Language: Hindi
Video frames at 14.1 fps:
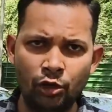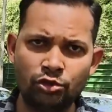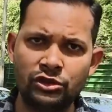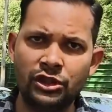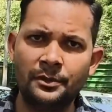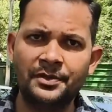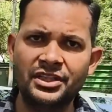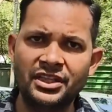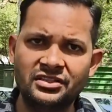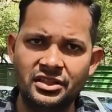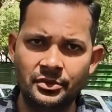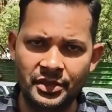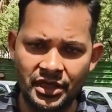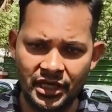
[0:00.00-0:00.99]
उत्तर प्रदेश
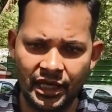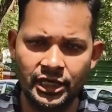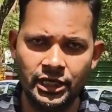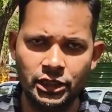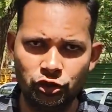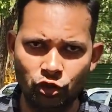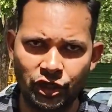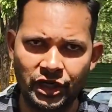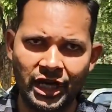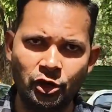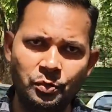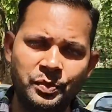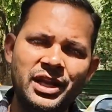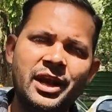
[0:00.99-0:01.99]
से भी कई जो कि
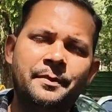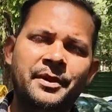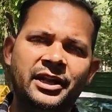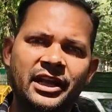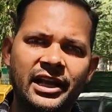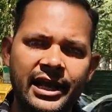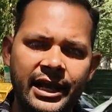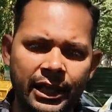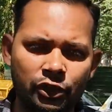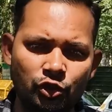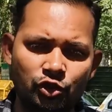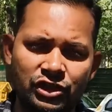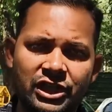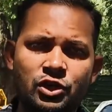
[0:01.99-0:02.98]
अनुप्रिया पटेल हैं
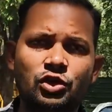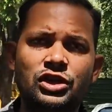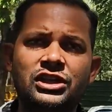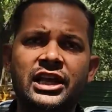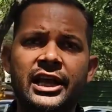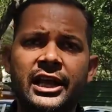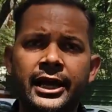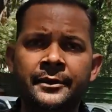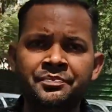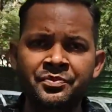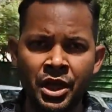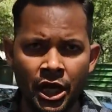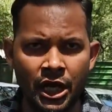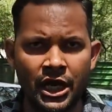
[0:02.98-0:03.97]
जो सहयोगी दल हैं
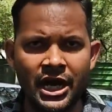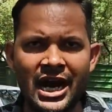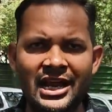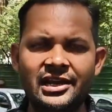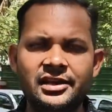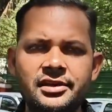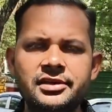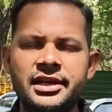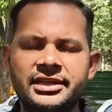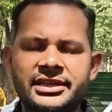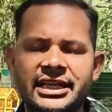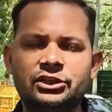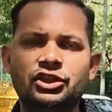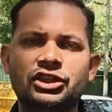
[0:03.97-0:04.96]
आरएलडी
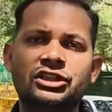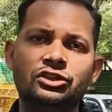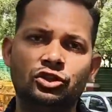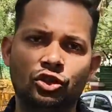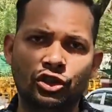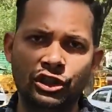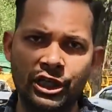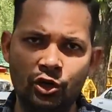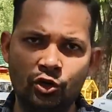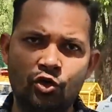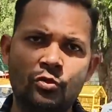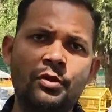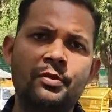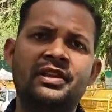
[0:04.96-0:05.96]
नेता जयंत चौधरी हैं
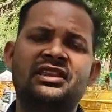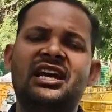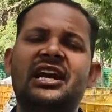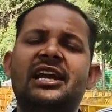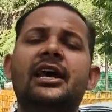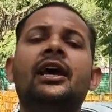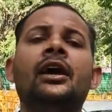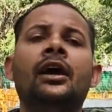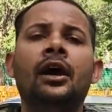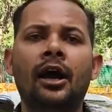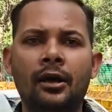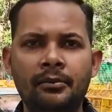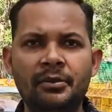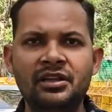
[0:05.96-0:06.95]
उनको भी मंत्रालय
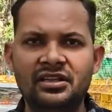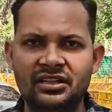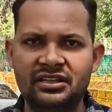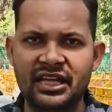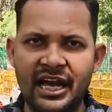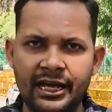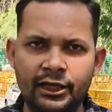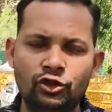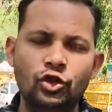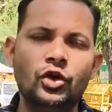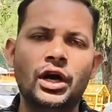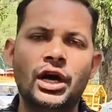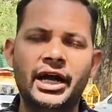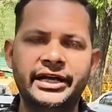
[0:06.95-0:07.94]
मिल सकता है
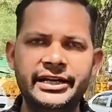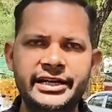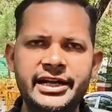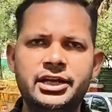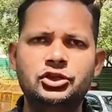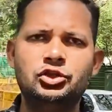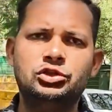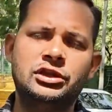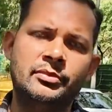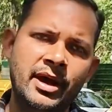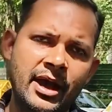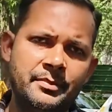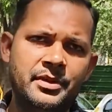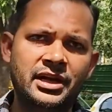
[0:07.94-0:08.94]
जो एनडीए के जो
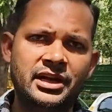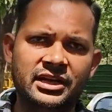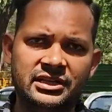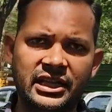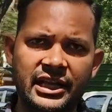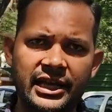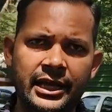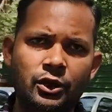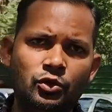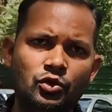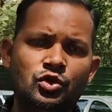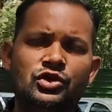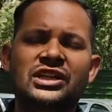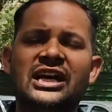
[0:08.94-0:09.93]
तमाम घटक दल हैं
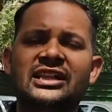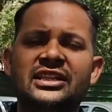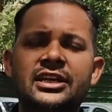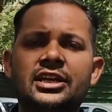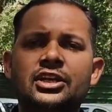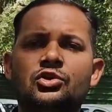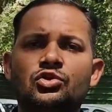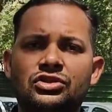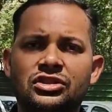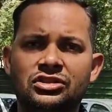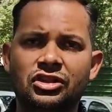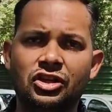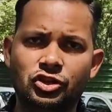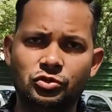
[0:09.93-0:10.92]
उनको साधने की
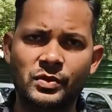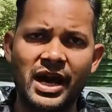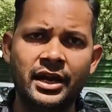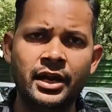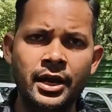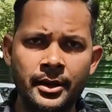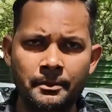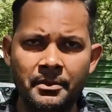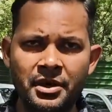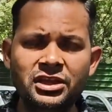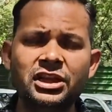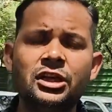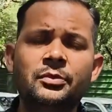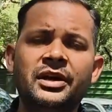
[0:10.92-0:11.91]
कोशिश इस बार
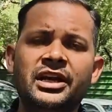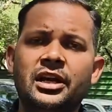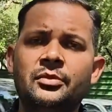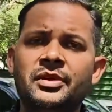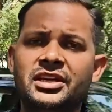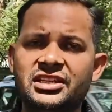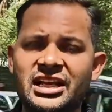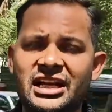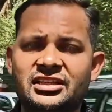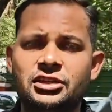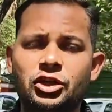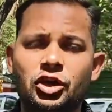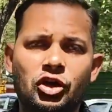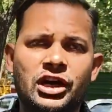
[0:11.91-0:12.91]
मंत्रिमंडल में की जा
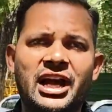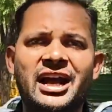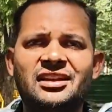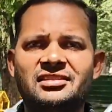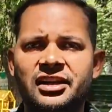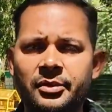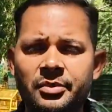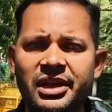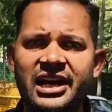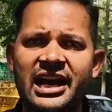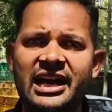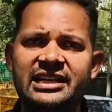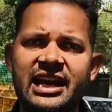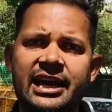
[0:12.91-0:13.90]
सकती है और कयास ये भी
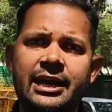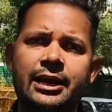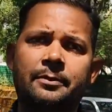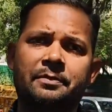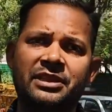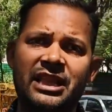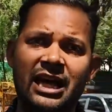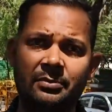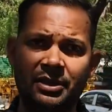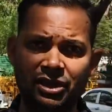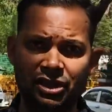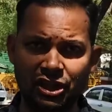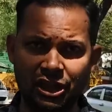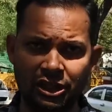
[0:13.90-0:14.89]
लगाया जा रहा है कि
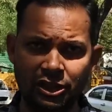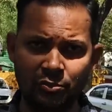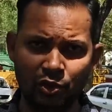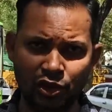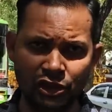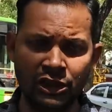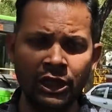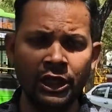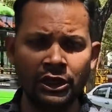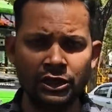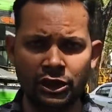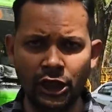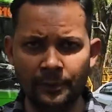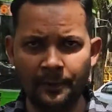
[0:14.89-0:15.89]
प्रधानमंत्री नरेंद्र मोदी
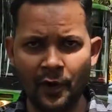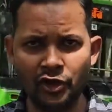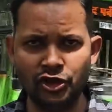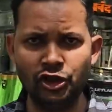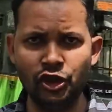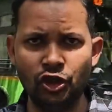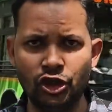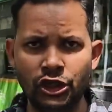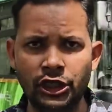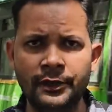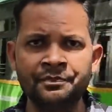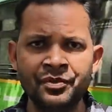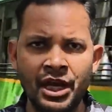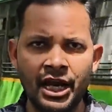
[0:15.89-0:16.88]
थ्री पॉइंट की
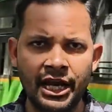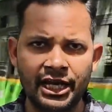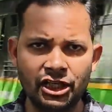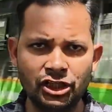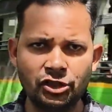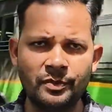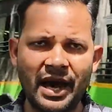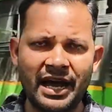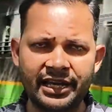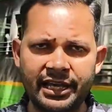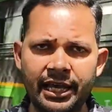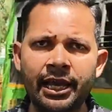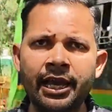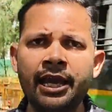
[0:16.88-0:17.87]
इस बार
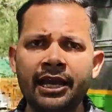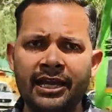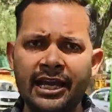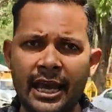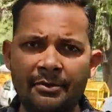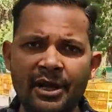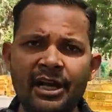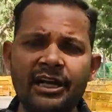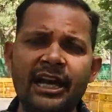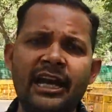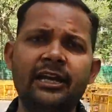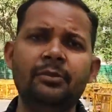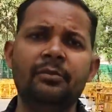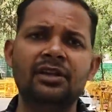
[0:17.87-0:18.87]
के कैबिनेट
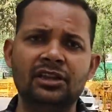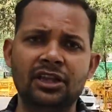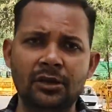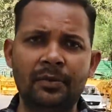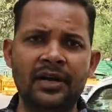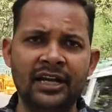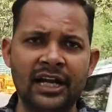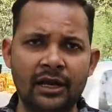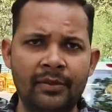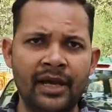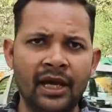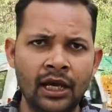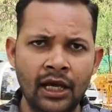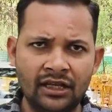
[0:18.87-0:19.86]
यानी मंत्रिमंडल
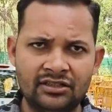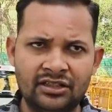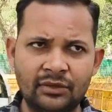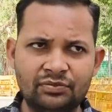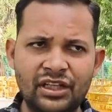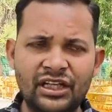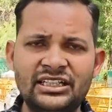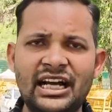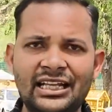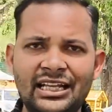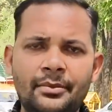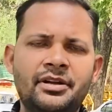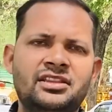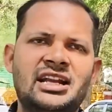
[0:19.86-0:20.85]
में सबसे
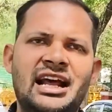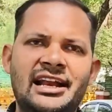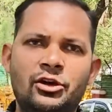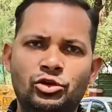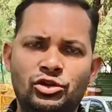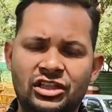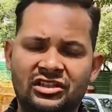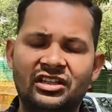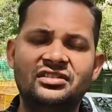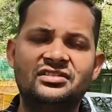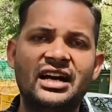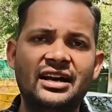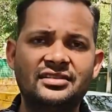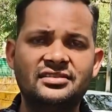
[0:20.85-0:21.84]
ज्यादा मंत्रालय हो सकते हैं
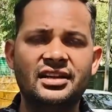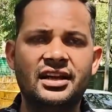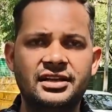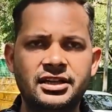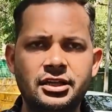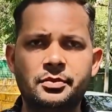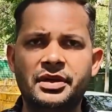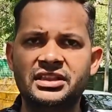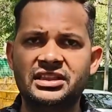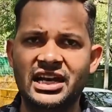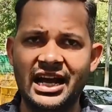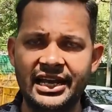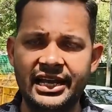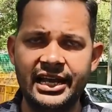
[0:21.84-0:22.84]
साठ से अधिक
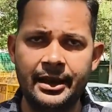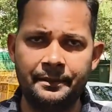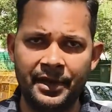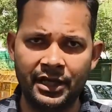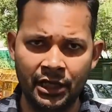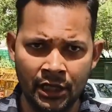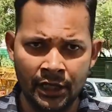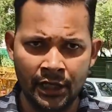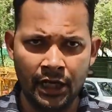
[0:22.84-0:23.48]
मंत्रालय यहाँ पर